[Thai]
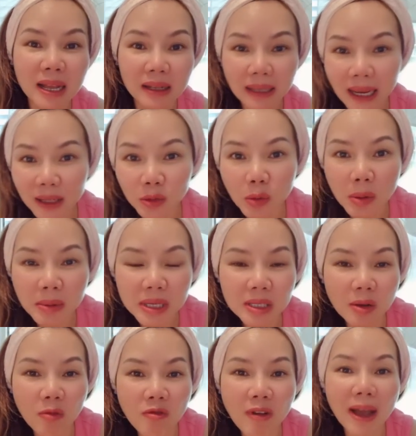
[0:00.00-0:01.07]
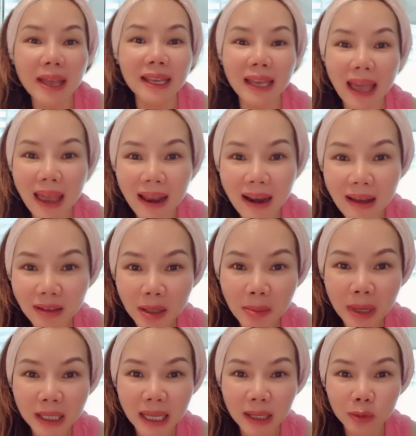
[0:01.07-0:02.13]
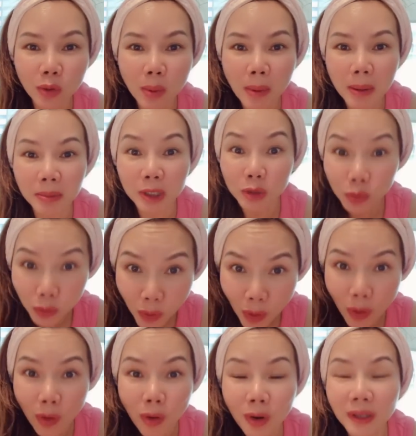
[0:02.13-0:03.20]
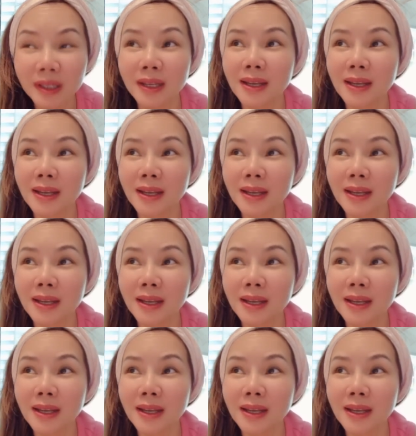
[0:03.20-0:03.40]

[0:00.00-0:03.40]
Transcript: แต่งตัวไม่สมวัยแก แล้วทำไมแต่งตัวแบบนี้ทุกคน